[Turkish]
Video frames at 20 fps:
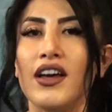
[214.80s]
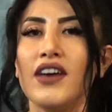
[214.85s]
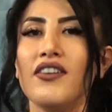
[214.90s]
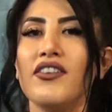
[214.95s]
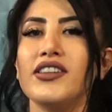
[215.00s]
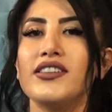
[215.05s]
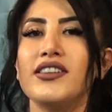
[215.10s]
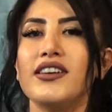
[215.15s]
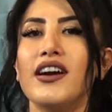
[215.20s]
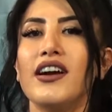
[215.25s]

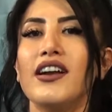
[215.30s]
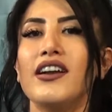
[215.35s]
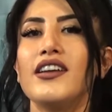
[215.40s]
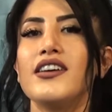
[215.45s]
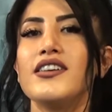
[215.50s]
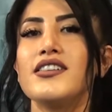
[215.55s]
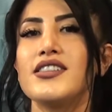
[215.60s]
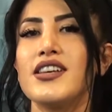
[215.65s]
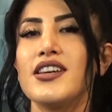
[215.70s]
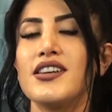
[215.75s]
Evet değerli
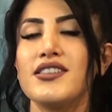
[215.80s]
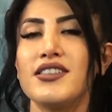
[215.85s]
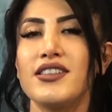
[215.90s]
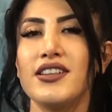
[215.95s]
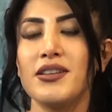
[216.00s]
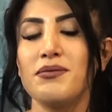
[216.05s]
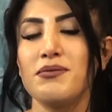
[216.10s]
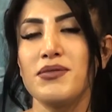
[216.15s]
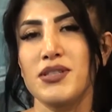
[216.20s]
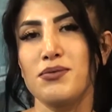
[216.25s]

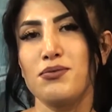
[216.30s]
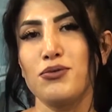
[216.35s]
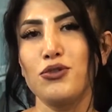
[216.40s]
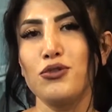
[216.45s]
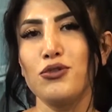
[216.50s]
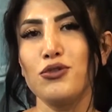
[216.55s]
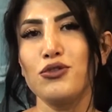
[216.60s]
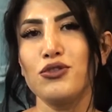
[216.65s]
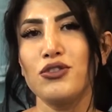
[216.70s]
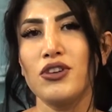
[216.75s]
izleyicilerimiz
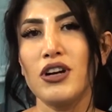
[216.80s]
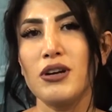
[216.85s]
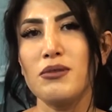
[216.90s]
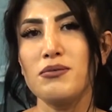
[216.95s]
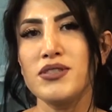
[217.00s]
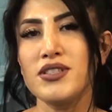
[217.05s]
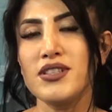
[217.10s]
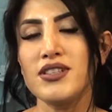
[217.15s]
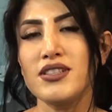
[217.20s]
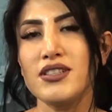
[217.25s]
bugün
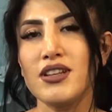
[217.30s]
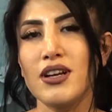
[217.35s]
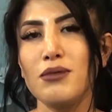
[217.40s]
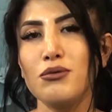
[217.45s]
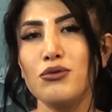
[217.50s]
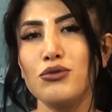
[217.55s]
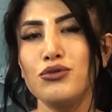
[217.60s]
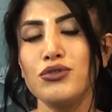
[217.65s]
durağımız İstanbul